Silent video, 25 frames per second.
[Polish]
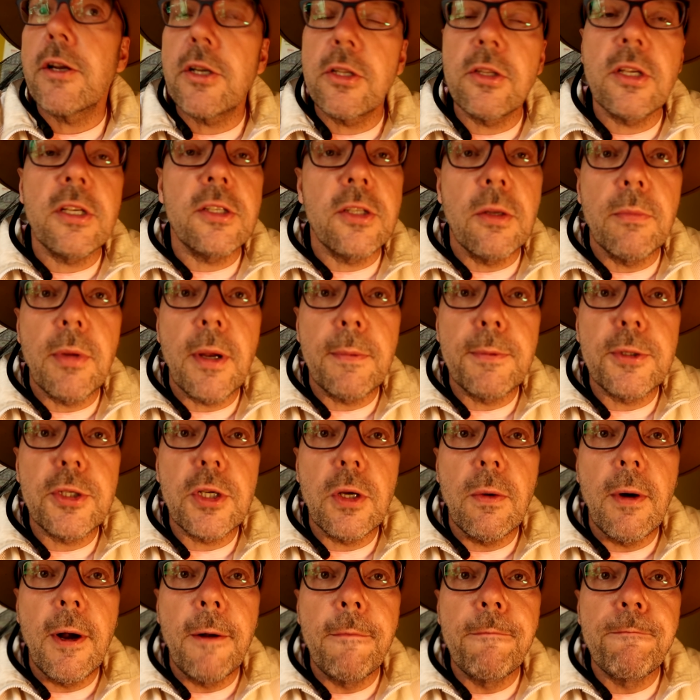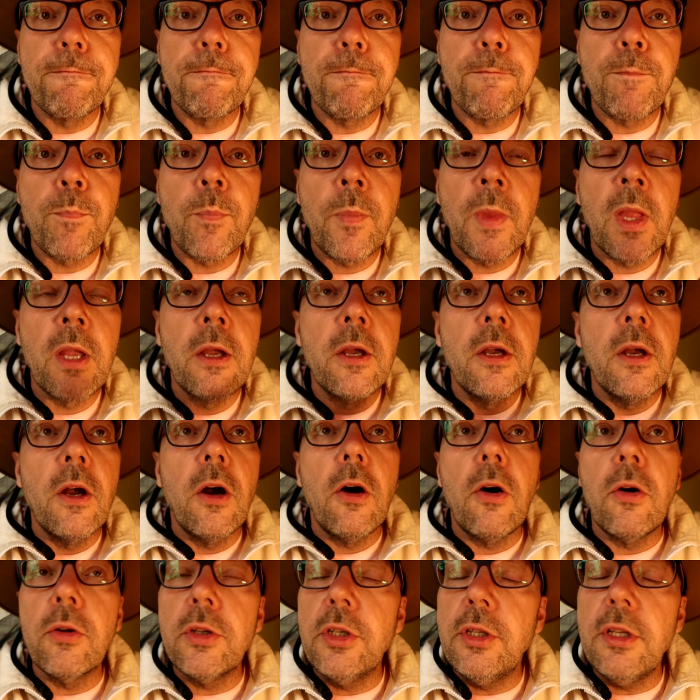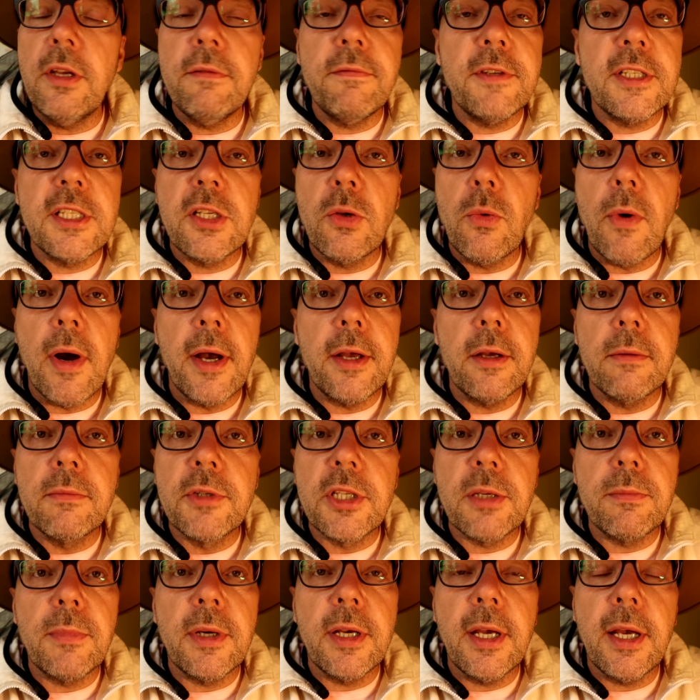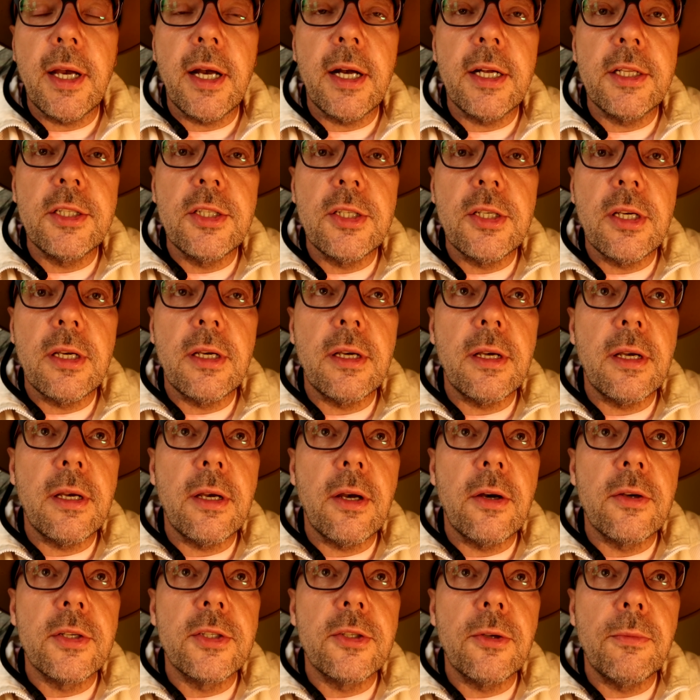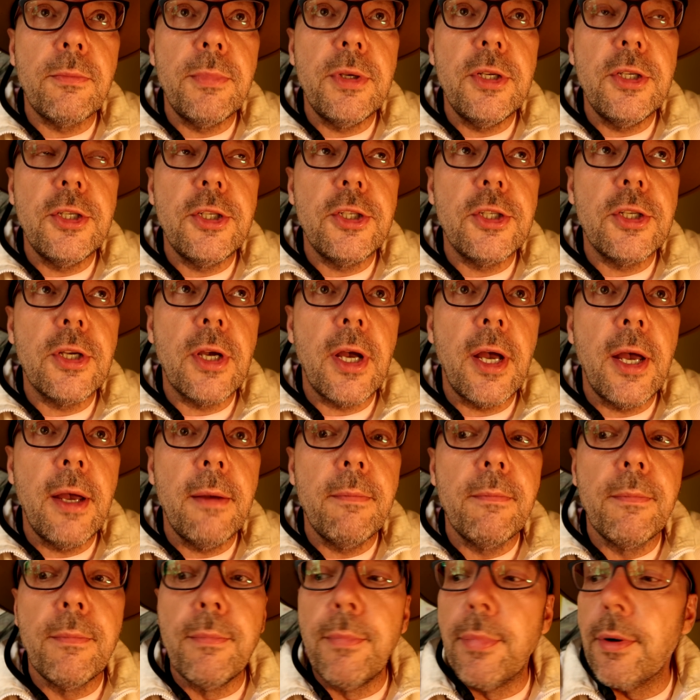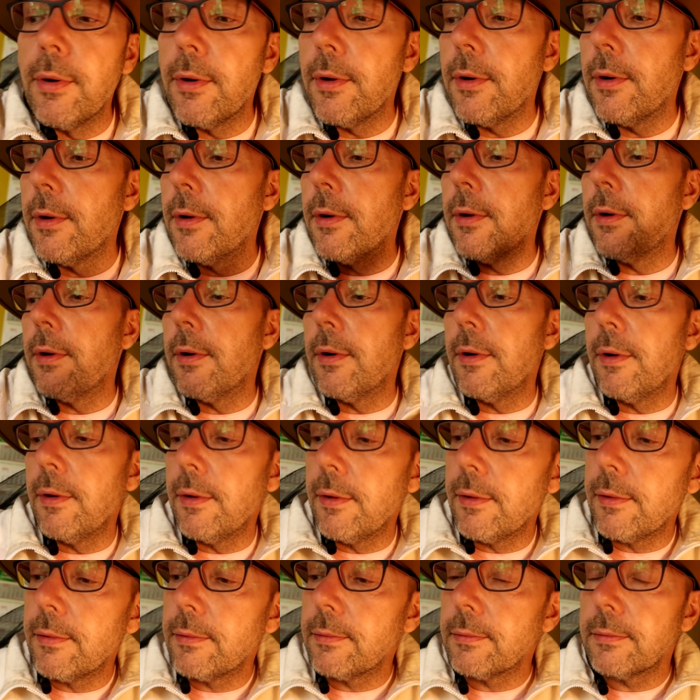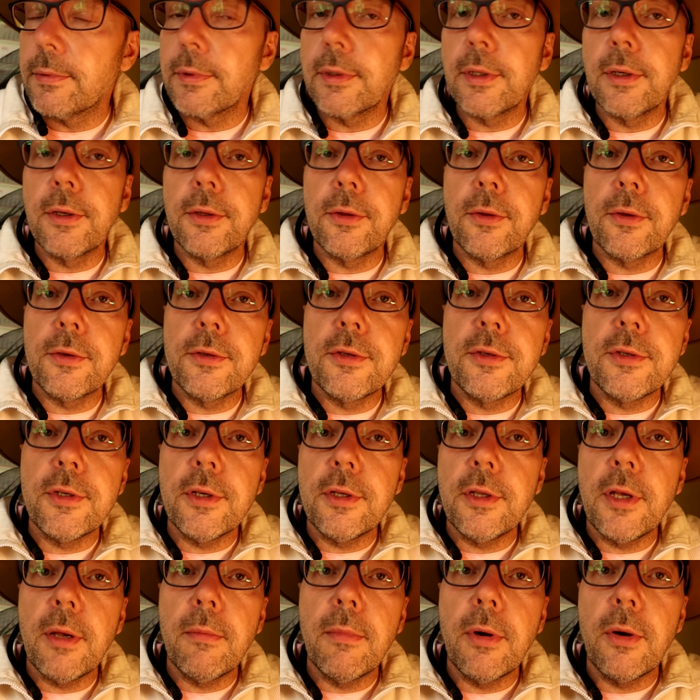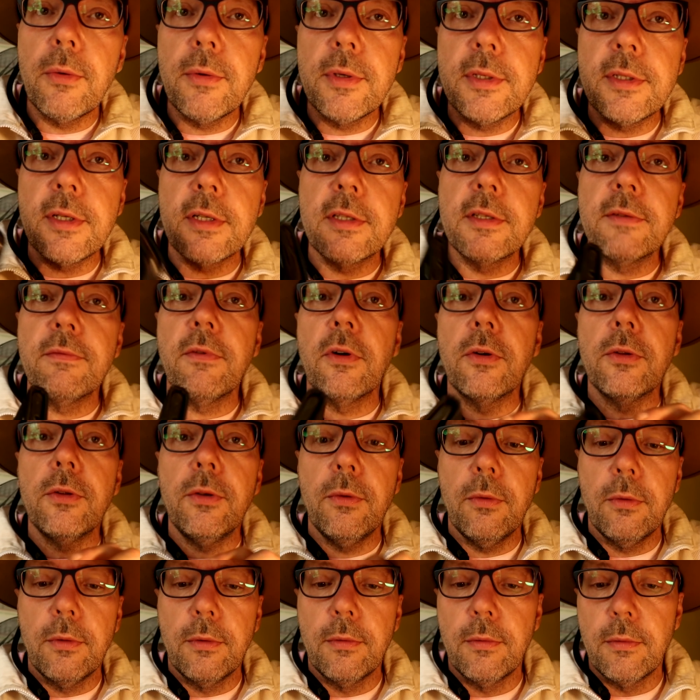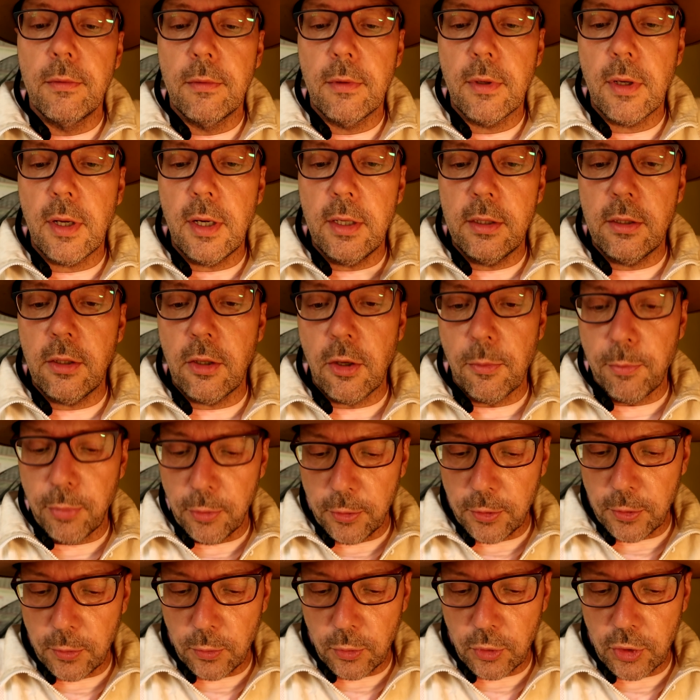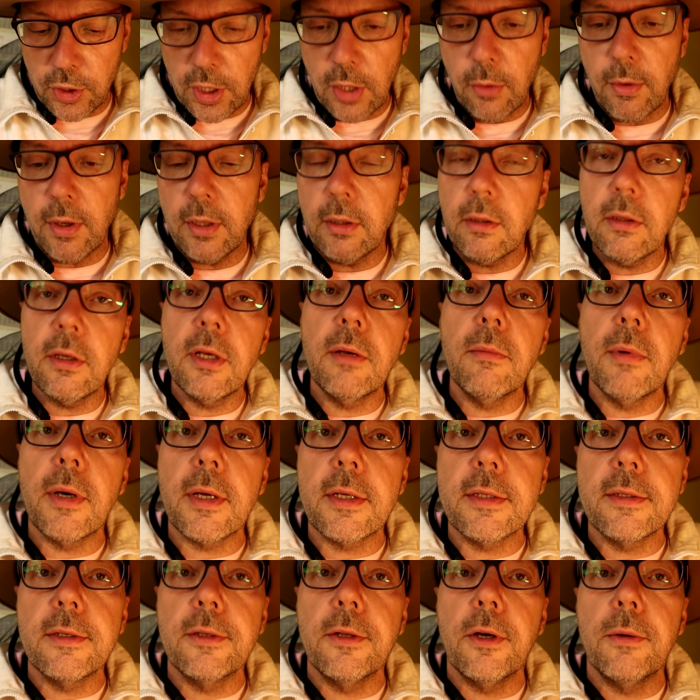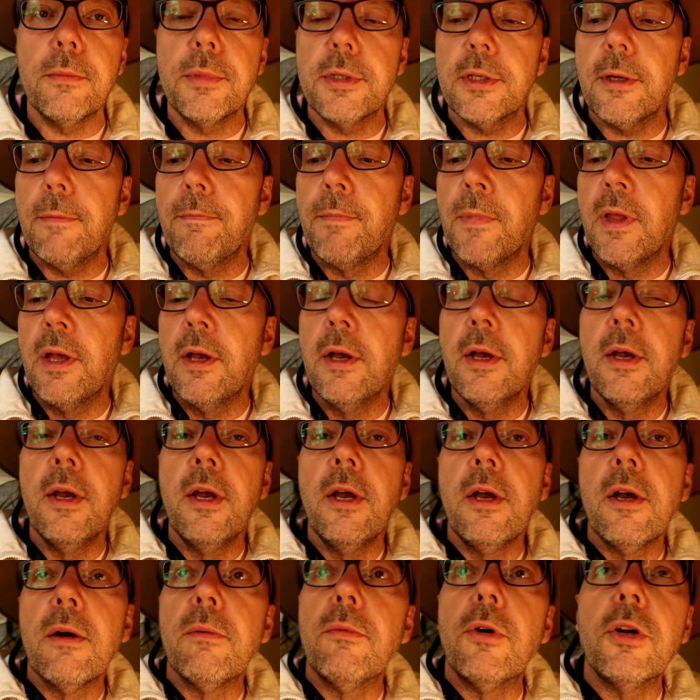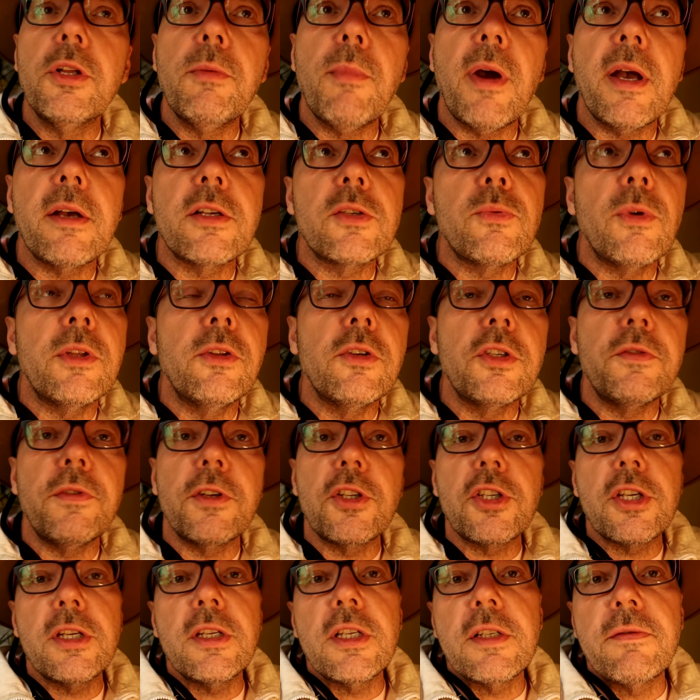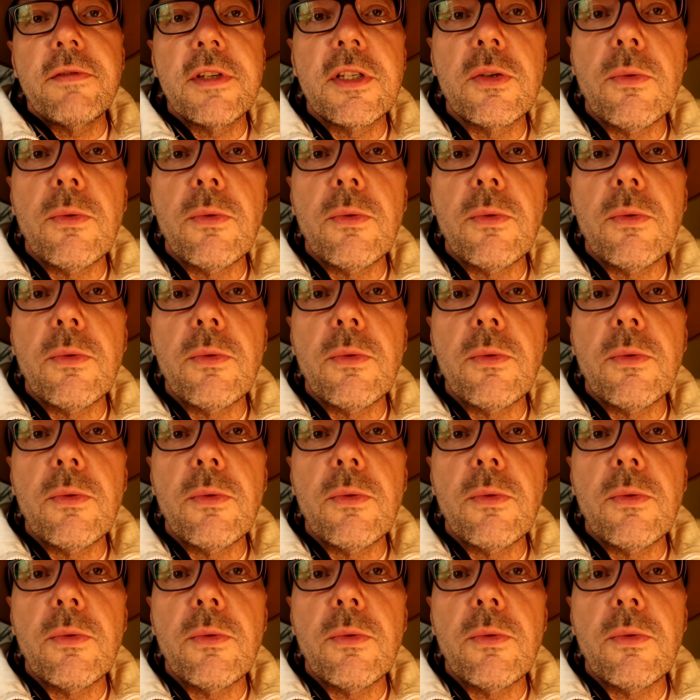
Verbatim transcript: że to jest dobra pszczoła. Oni nie wysyłają, trzeba jechać e, osobiście, bo ktoś się nie bał i zadzwonił. Ale tylko puścił szczałę, no i bardzo dobrze. Bo oni mają złe doświadczenie z